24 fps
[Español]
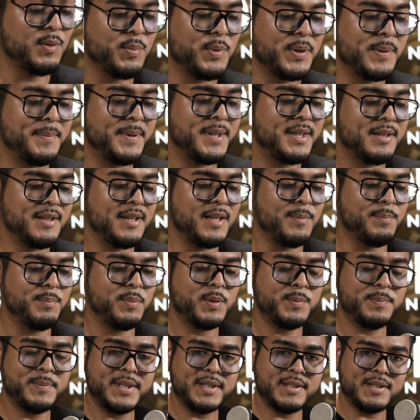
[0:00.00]
lo pueden ver, el
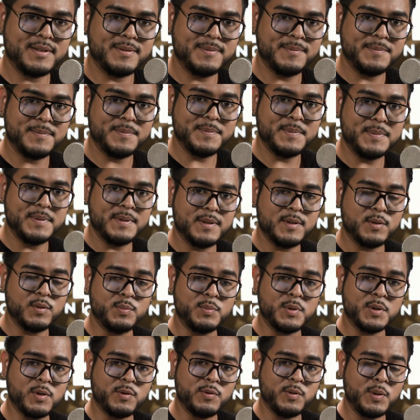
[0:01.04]
PodMic. Es un
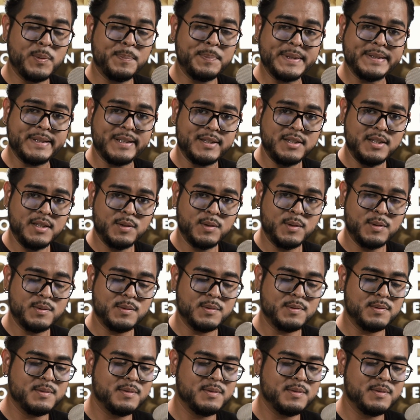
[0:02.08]
micrófono pesadito,